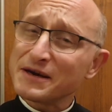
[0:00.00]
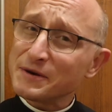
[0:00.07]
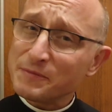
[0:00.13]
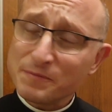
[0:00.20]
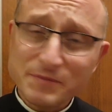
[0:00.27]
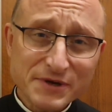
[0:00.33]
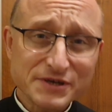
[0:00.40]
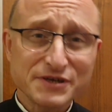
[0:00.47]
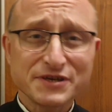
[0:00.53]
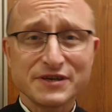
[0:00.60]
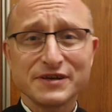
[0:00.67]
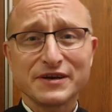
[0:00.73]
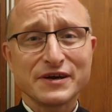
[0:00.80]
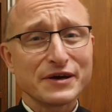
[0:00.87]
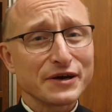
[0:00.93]

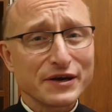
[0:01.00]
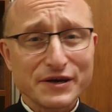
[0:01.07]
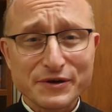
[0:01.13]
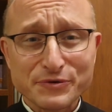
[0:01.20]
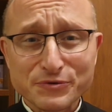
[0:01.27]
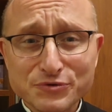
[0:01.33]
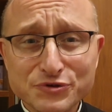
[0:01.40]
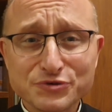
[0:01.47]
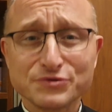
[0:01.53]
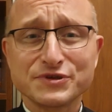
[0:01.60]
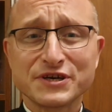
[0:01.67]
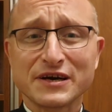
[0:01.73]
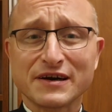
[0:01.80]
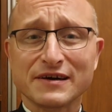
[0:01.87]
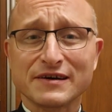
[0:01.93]
myśli, y,
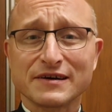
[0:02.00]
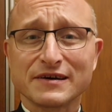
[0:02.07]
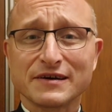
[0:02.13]
uczucia,